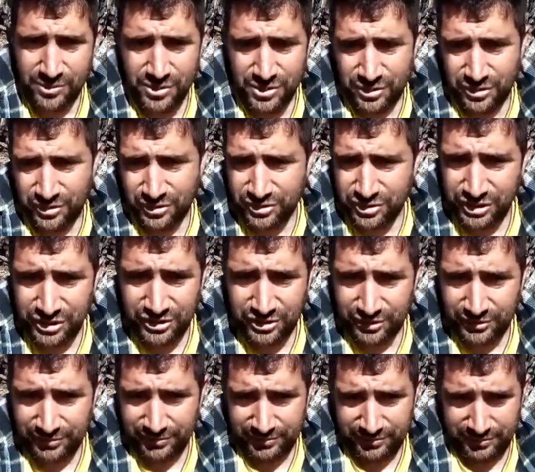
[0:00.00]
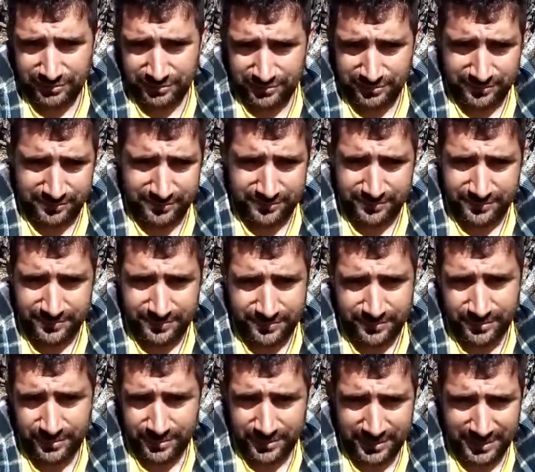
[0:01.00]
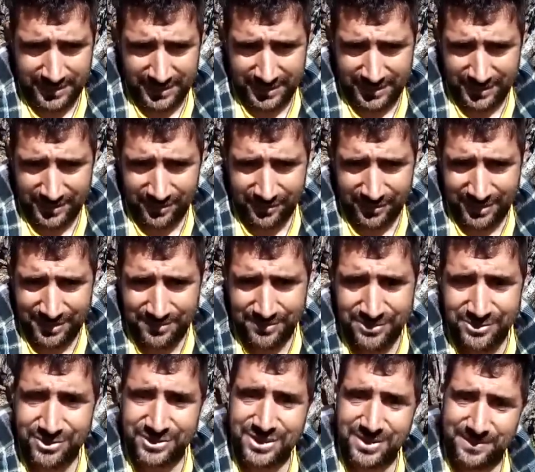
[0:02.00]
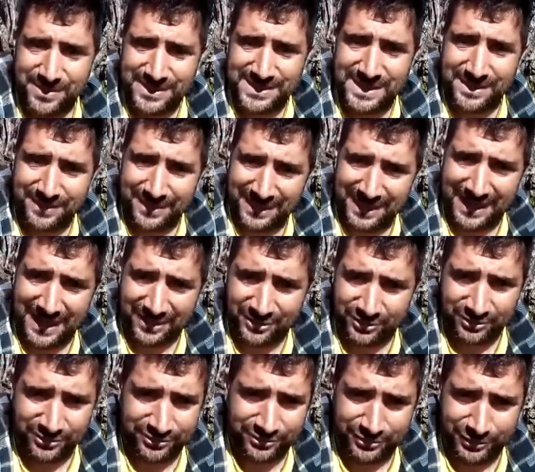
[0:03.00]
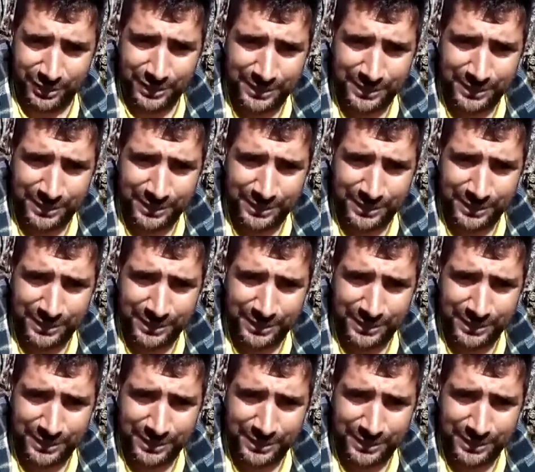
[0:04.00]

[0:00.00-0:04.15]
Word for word: yo no soy tonto, porque aunque muchos se pensaban que era tonto,